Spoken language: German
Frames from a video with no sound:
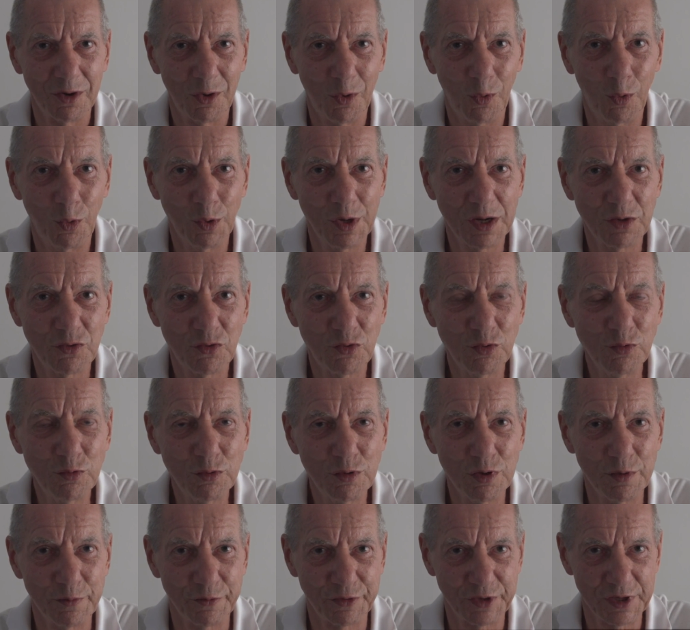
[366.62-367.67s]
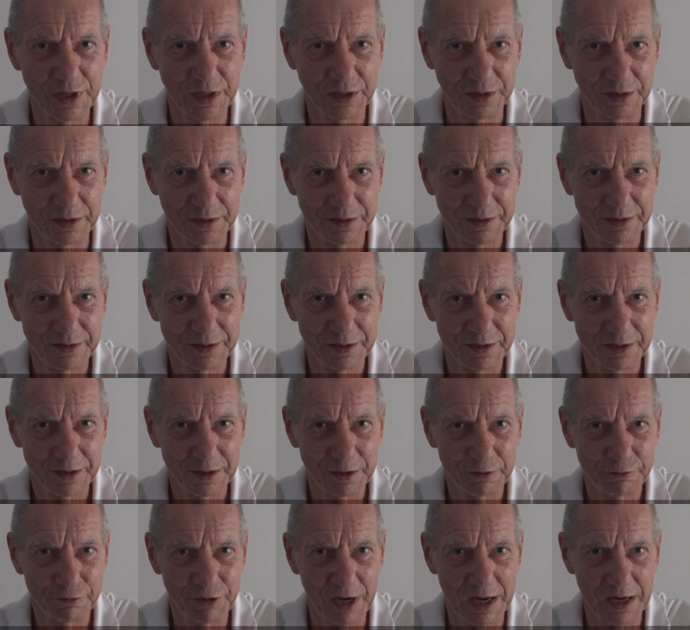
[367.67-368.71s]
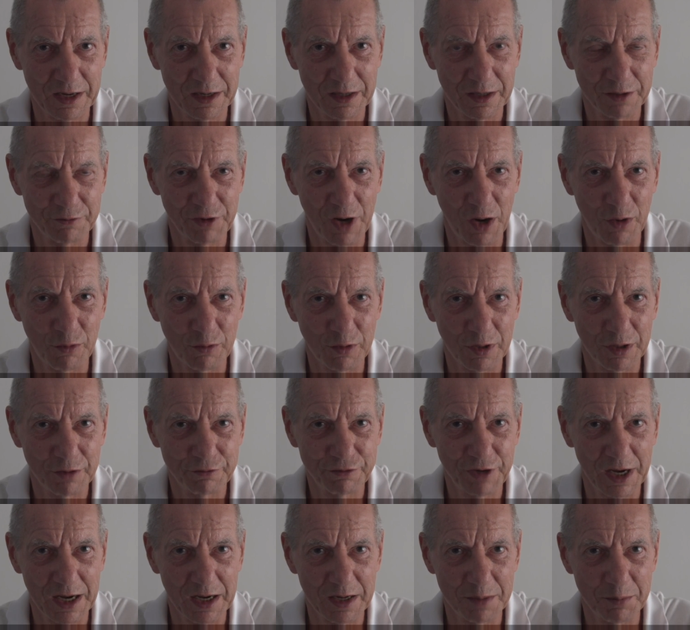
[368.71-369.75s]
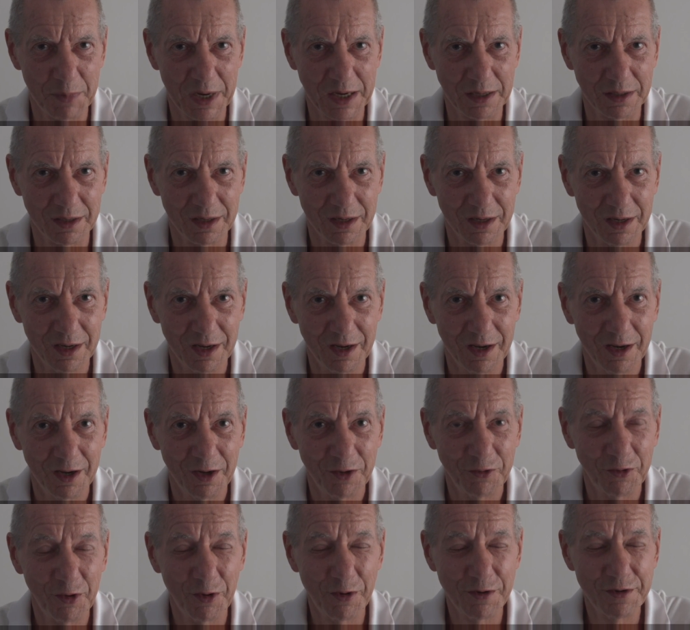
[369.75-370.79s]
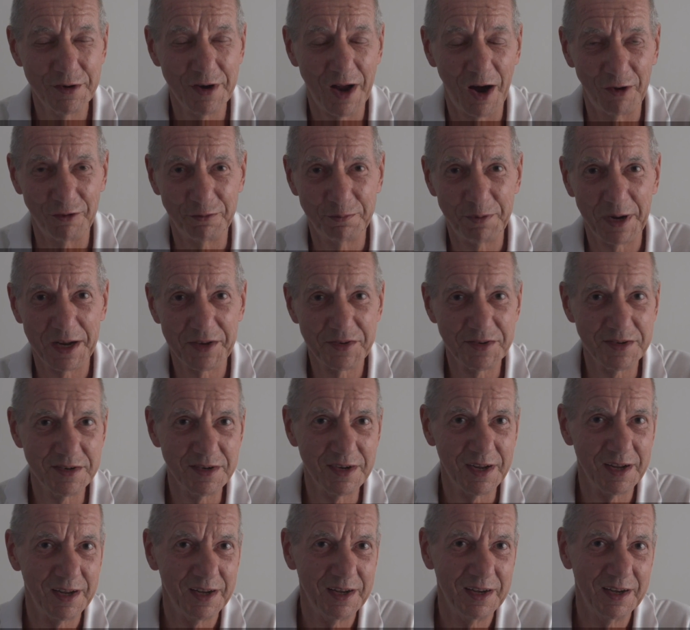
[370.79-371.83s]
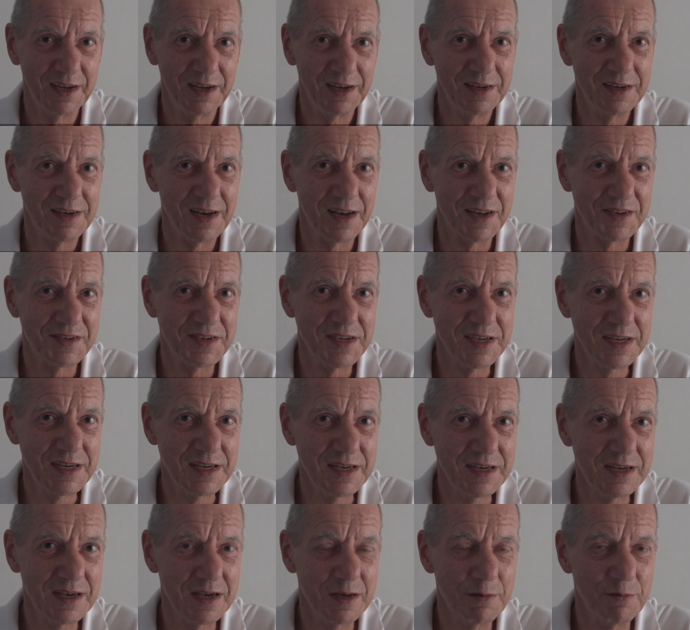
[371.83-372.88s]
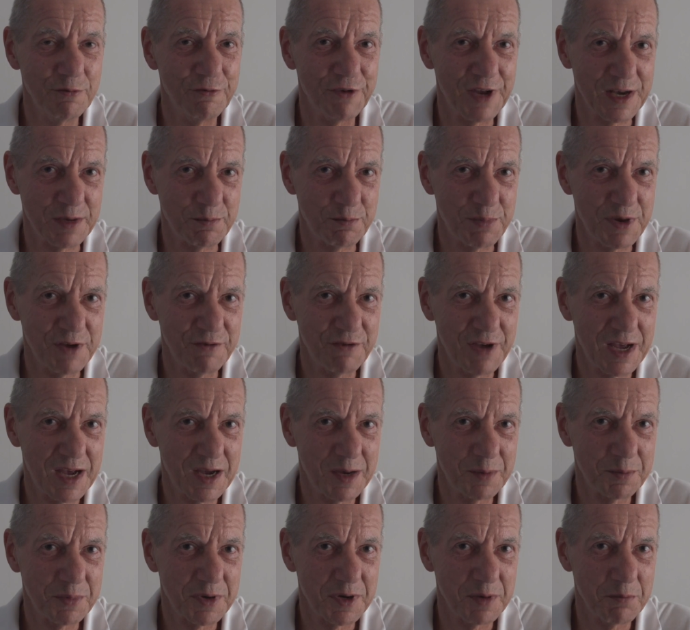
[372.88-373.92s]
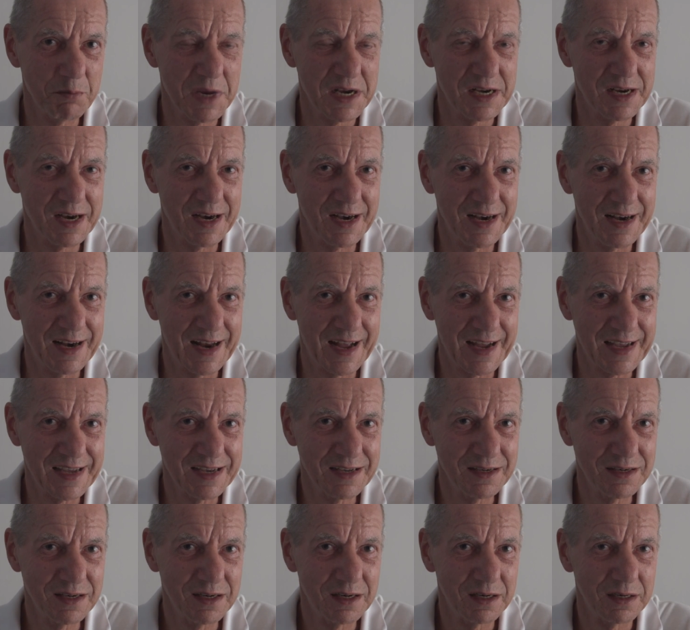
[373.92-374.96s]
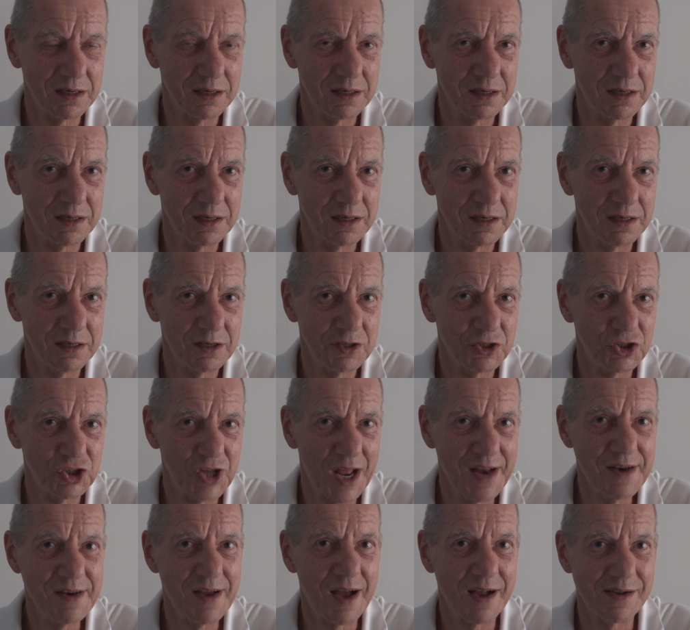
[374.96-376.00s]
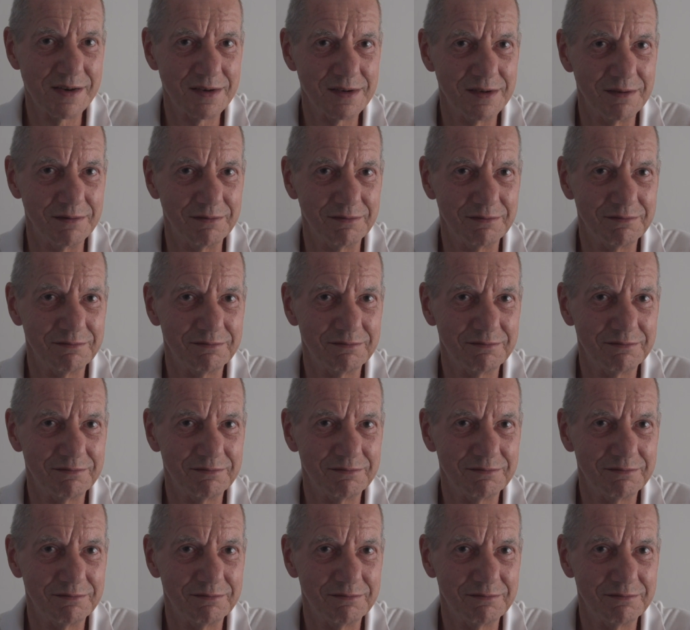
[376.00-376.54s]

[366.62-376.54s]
oder zukünftige Fachfrau, Fachmann sollten aufpassen, dass sie im Wettbewerb mit Laien standhalten